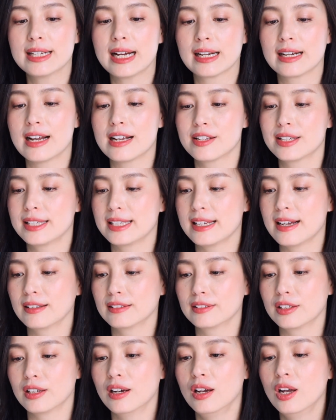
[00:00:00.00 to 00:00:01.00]
的价格还是一
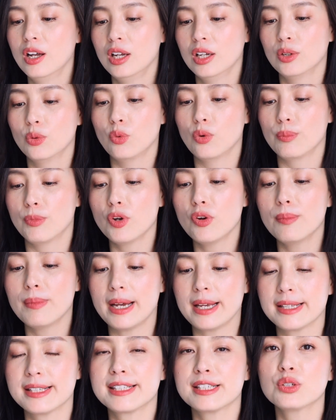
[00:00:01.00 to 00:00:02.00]
样的。我没有
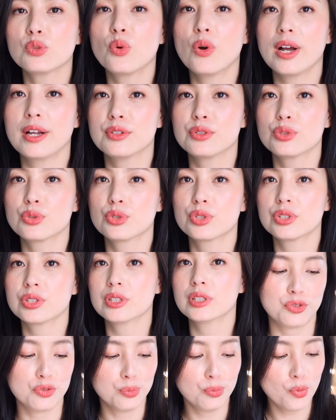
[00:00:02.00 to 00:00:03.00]
买新款，就
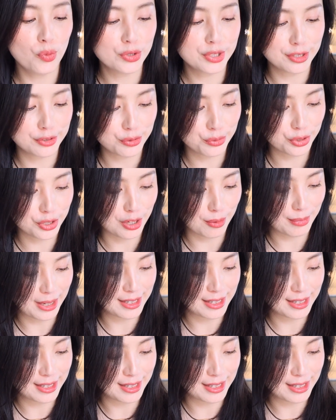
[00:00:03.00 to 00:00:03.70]
墨镜就是要